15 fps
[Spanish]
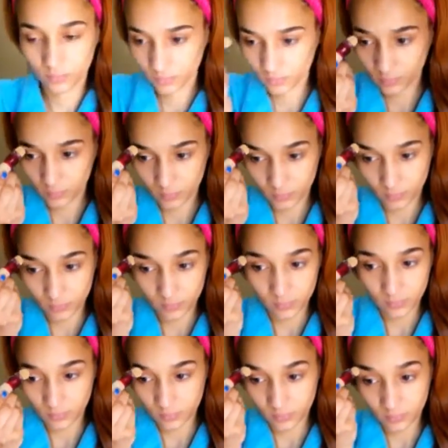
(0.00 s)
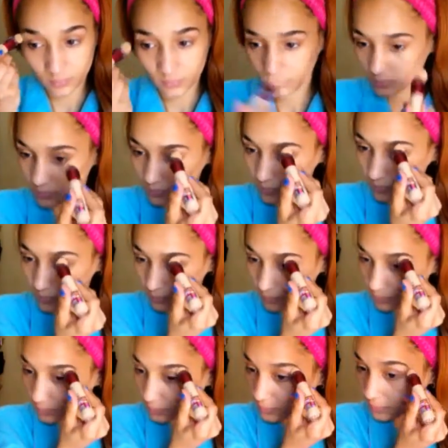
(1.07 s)
con este corrector
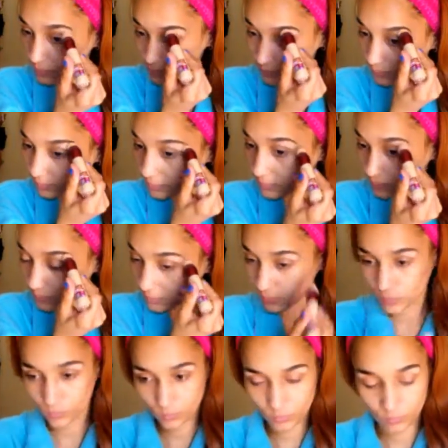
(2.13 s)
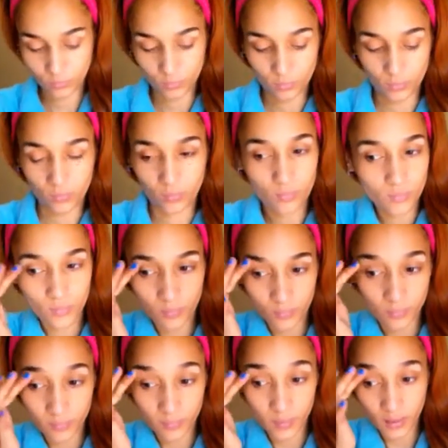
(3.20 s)
lo vamos a colocar en el arco de la deja para
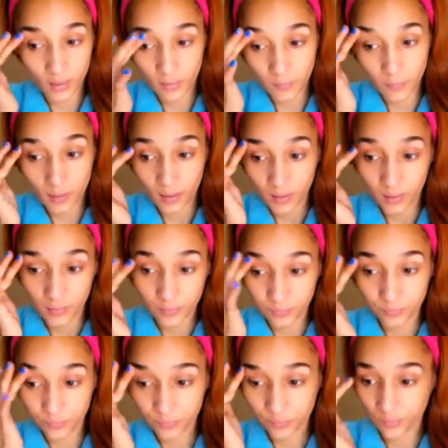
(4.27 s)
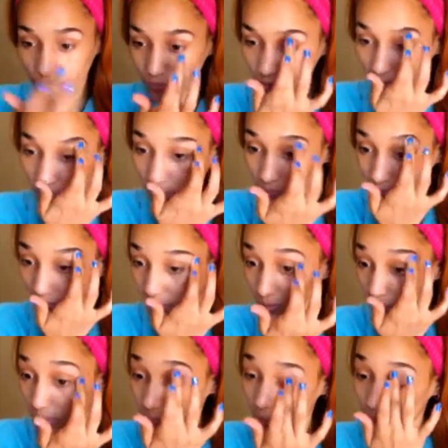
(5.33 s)
dejarlo algún, si tiene
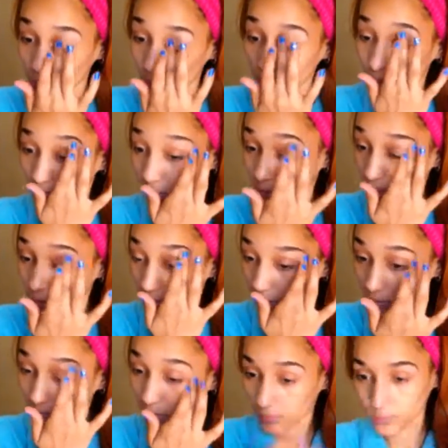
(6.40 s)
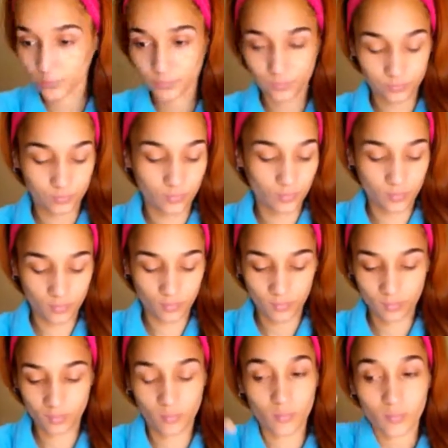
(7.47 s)
algún lápiz regado, pues ahí se,
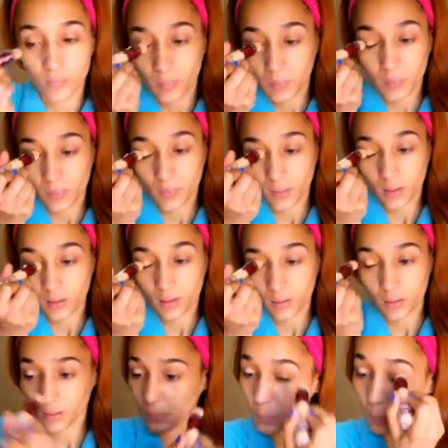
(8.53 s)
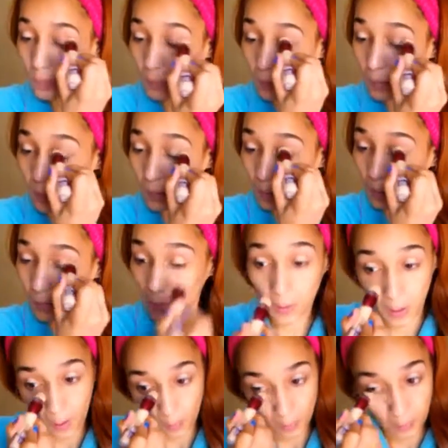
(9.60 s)
se nos pone, ya se nos da
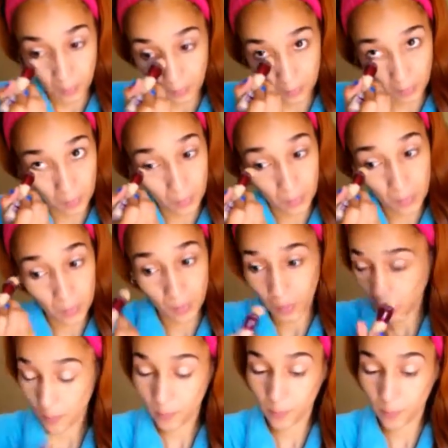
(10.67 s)
forma ahí. Bueno,